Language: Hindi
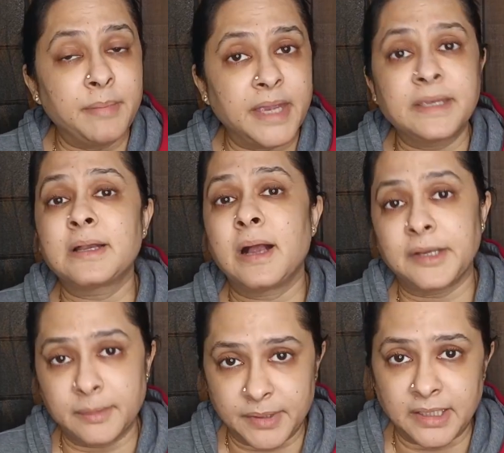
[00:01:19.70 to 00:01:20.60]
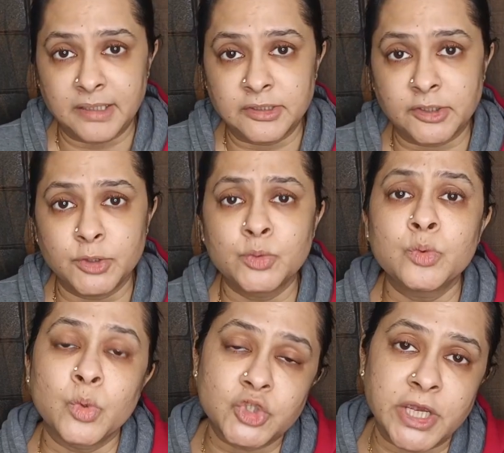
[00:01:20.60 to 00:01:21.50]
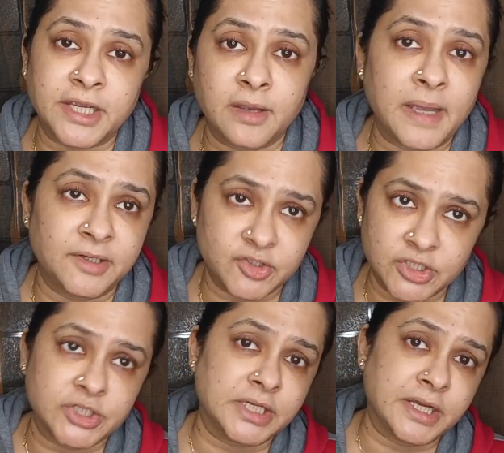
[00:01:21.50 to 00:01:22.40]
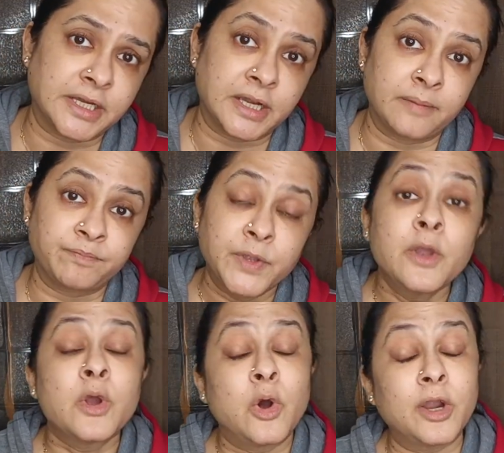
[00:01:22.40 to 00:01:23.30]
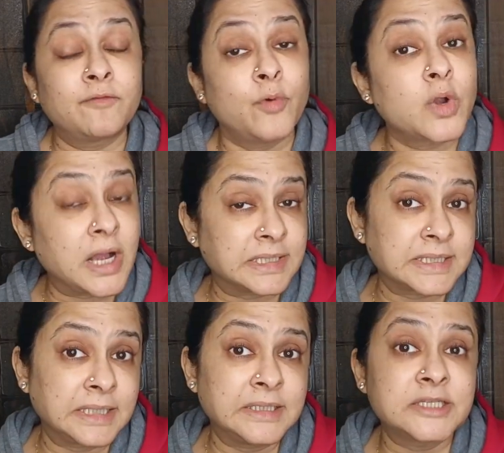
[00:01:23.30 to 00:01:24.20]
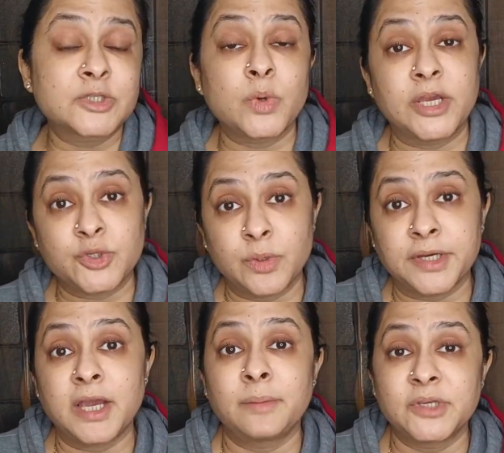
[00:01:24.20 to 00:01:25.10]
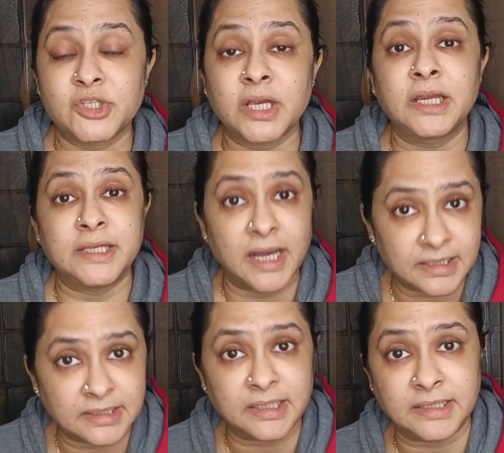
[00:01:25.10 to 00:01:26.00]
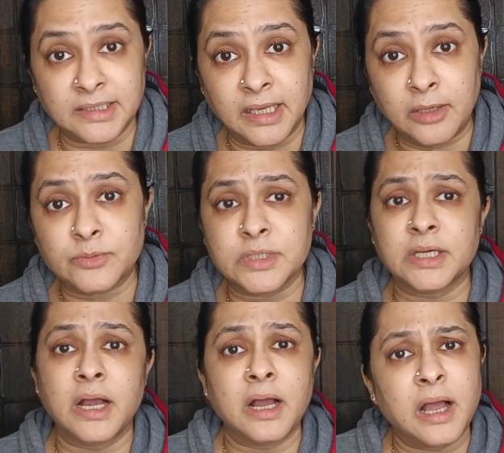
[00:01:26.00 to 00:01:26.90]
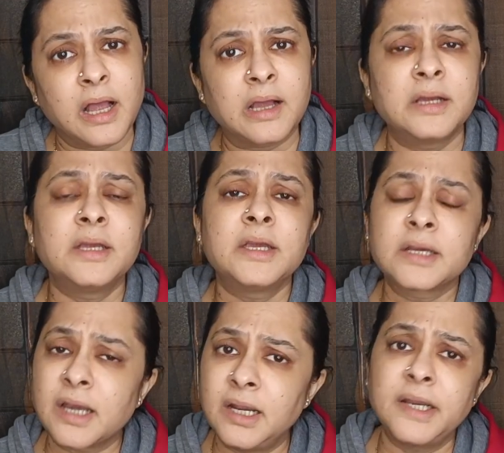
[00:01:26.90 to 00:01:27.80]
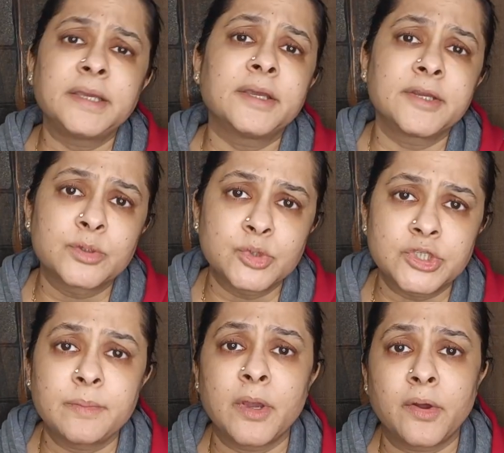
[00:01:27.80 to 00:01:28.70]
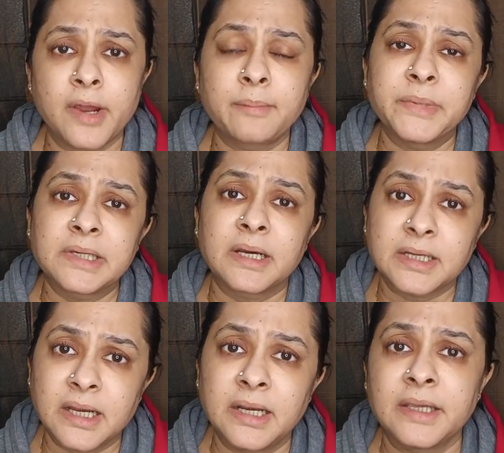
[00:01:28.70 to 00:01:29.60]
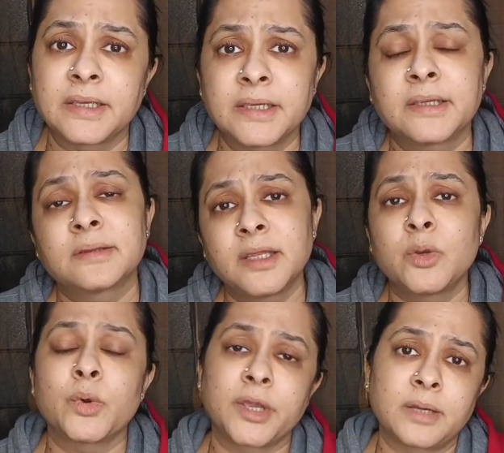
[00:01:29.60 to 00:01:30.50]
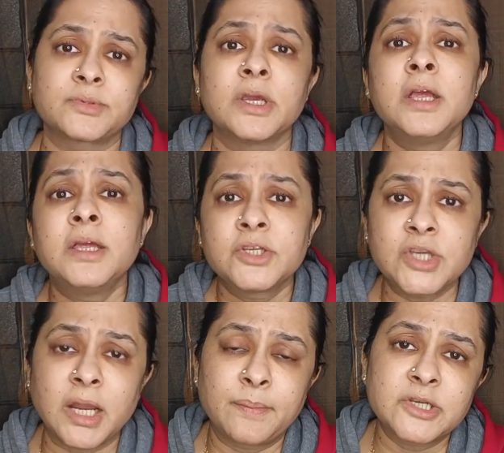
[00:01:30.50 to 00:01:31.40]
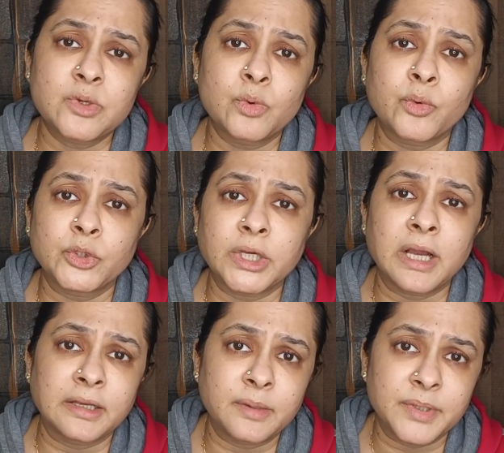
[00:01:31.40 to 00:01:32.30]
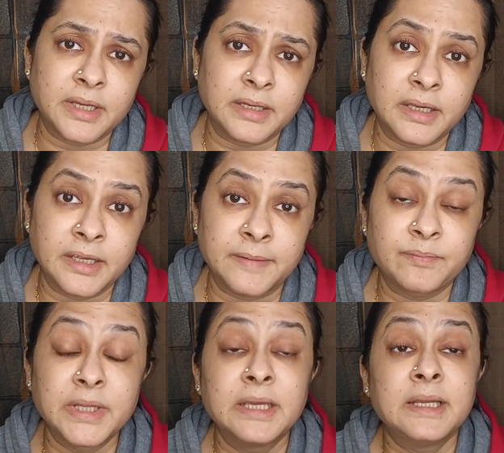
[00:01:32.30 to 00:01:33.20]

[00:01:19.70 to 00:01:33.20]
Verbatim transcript: मैं ही खाना बना लेती हूँ हो जाएगा मैनेज किचन का काम और वो खानजादी जिसको ऐश्वर्या हमेशा गलियारती रहती है उसने कहा हाँ कर लेंगे रिंकू जी मैं और आप मिलकर कर लेंगे कितने लोग हैं हम चार पाँच लोगों को तो खाना बनाना है